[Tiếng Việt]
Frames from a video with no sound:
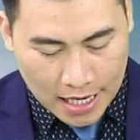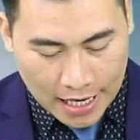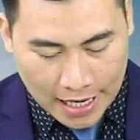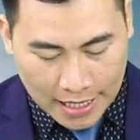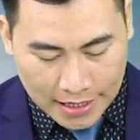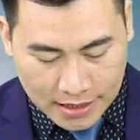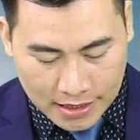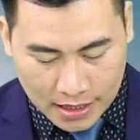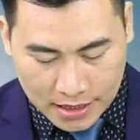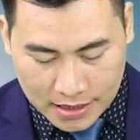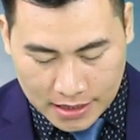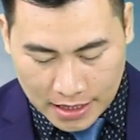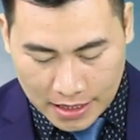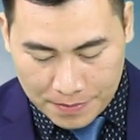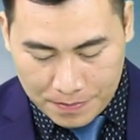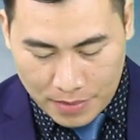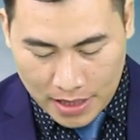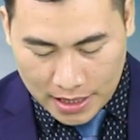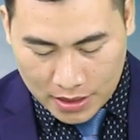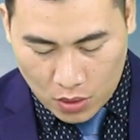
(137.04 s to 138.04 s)

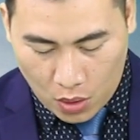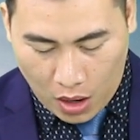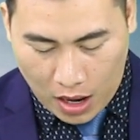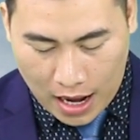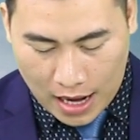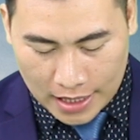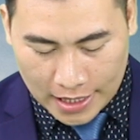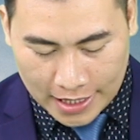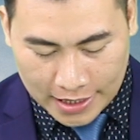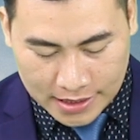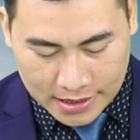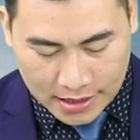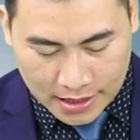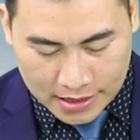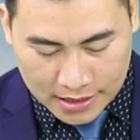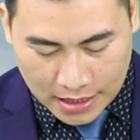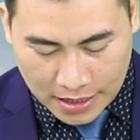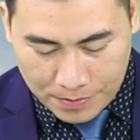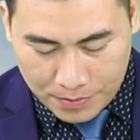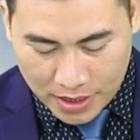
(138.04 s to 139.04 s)
SJC Biên Hòa,
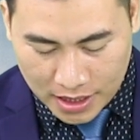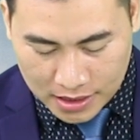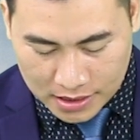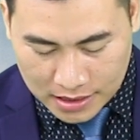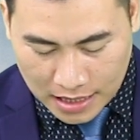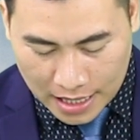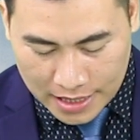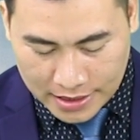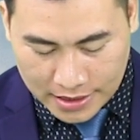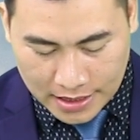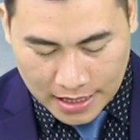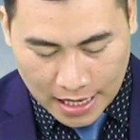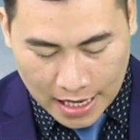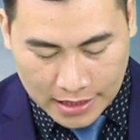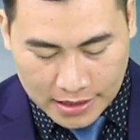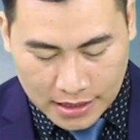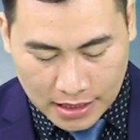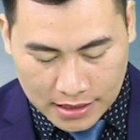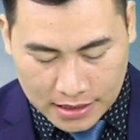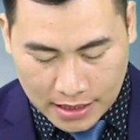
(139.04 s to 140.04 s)
SJC Miền Tây,
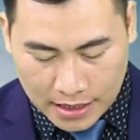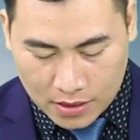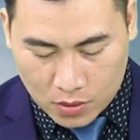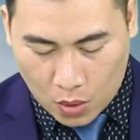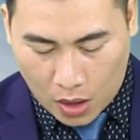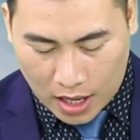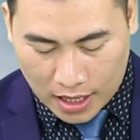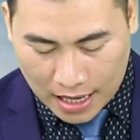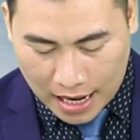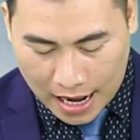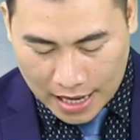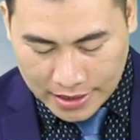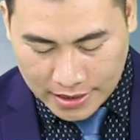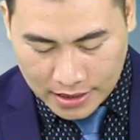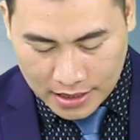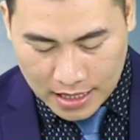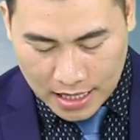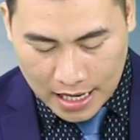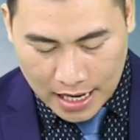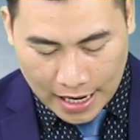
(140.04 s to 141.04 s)
SJC Quảng Ngãi,
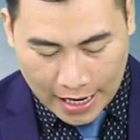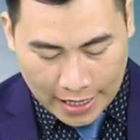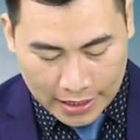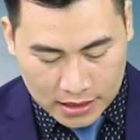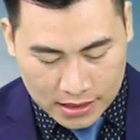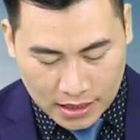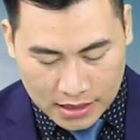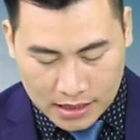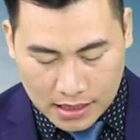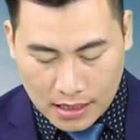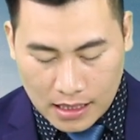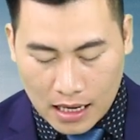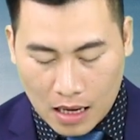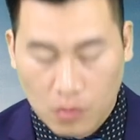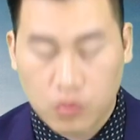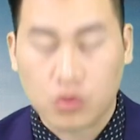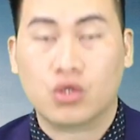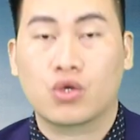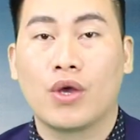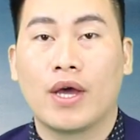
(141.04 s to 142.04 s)
SJC
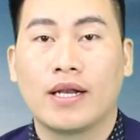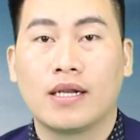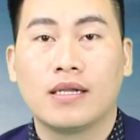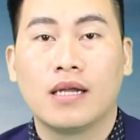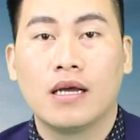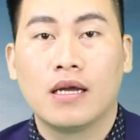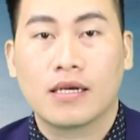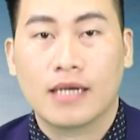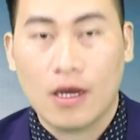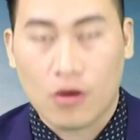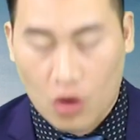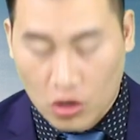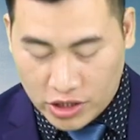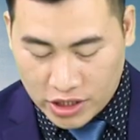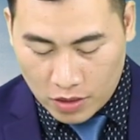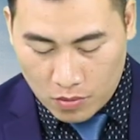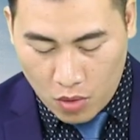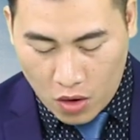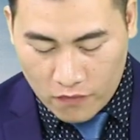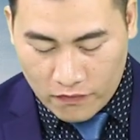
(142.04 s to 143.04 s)
Long Xuyên đều có
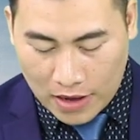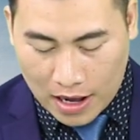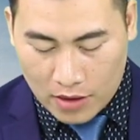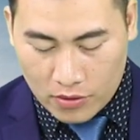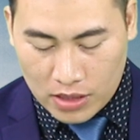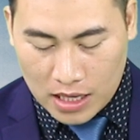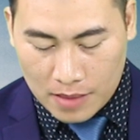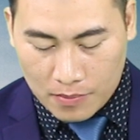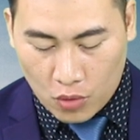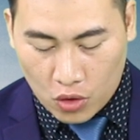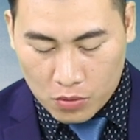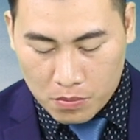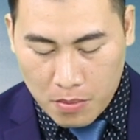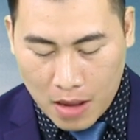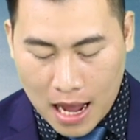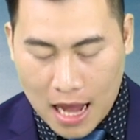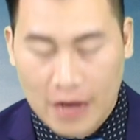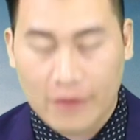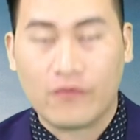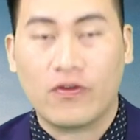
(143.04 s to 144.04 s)
chiều mua vào là
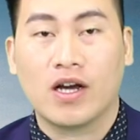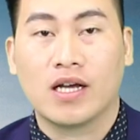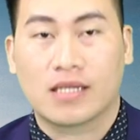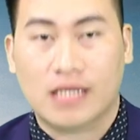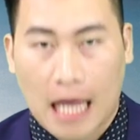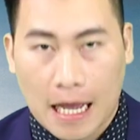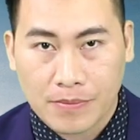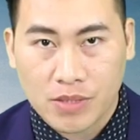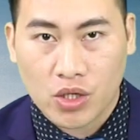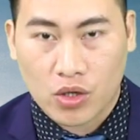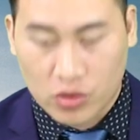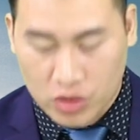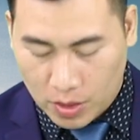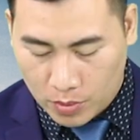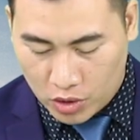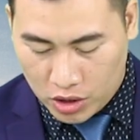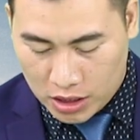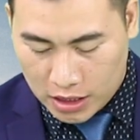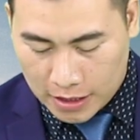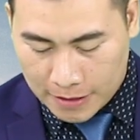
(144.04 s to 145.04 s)
43,8 triệu đồng trên
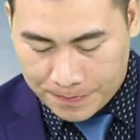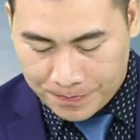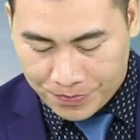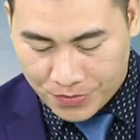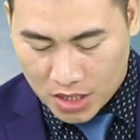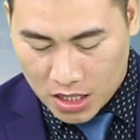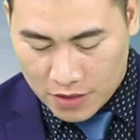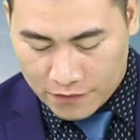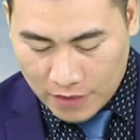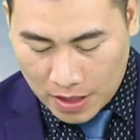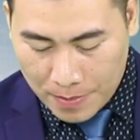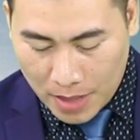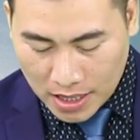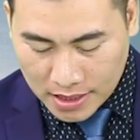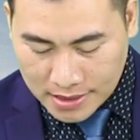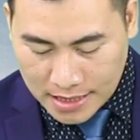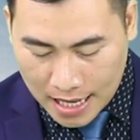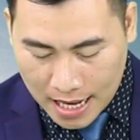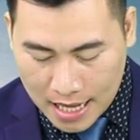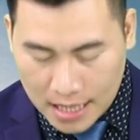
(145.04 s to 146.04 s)
một lượng và
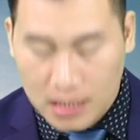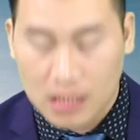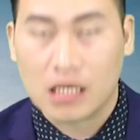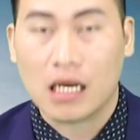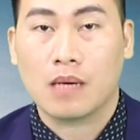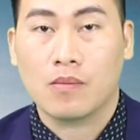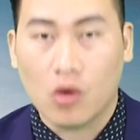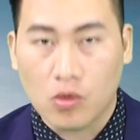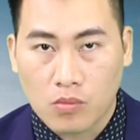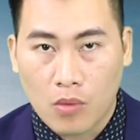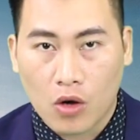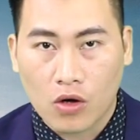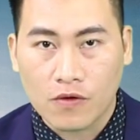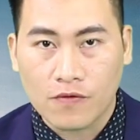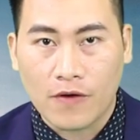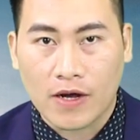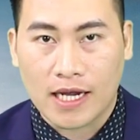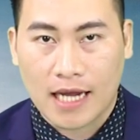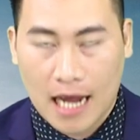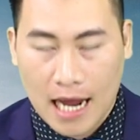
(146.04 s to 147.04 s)
bán ra là
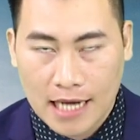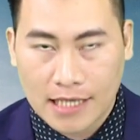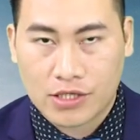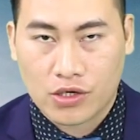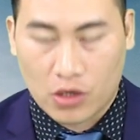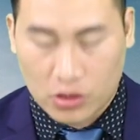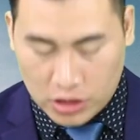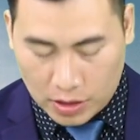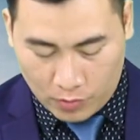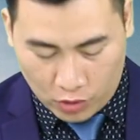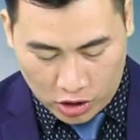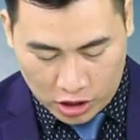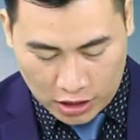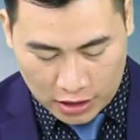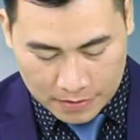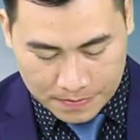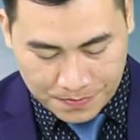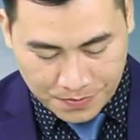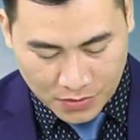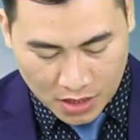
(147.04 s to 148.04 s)
44,2 triệu đồng trên một
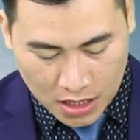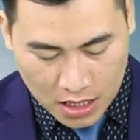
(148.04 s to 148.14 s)
lượng.